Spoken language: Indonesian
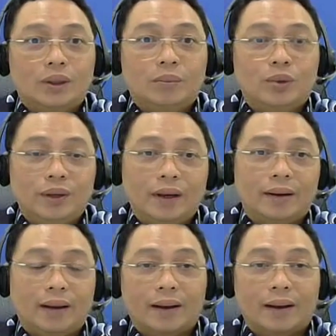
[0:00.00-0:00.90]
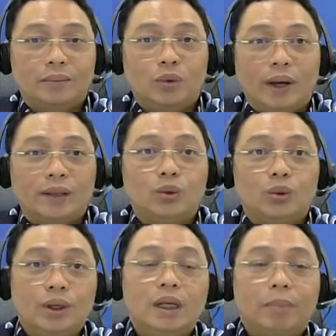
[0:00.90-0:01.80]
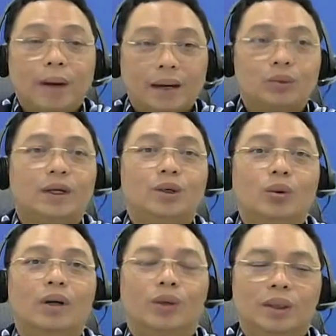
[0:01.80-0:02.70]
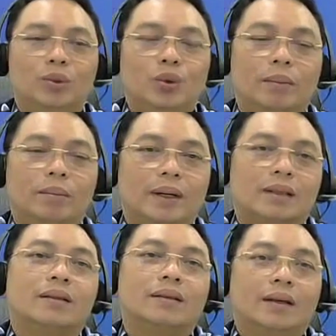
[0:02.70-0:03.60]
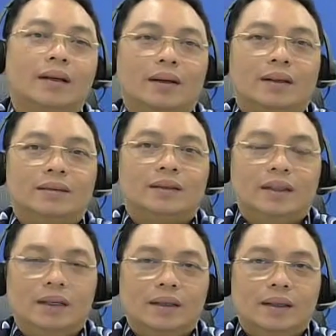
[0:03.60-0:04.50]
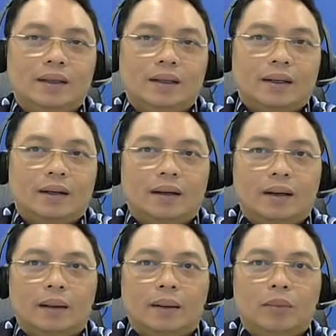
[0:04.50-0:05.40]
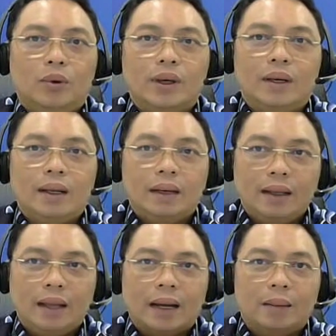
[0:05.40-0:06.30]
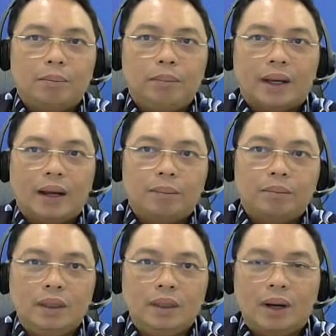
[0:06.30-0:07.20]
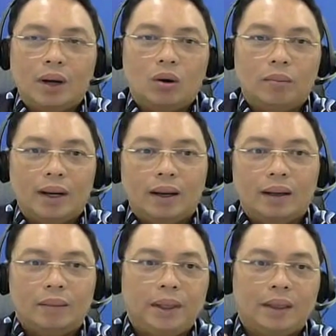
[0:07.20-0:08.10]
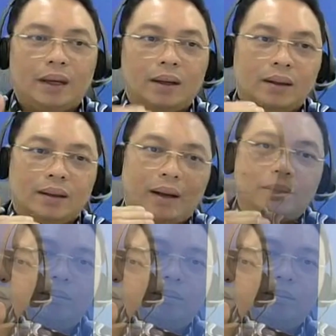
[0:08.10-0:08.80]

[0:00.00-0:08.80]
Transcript: Lalu kemudian akan mulai turun di paruh kedua 2024. Jadi Eh, mungkin ini akan pick up di 5, picking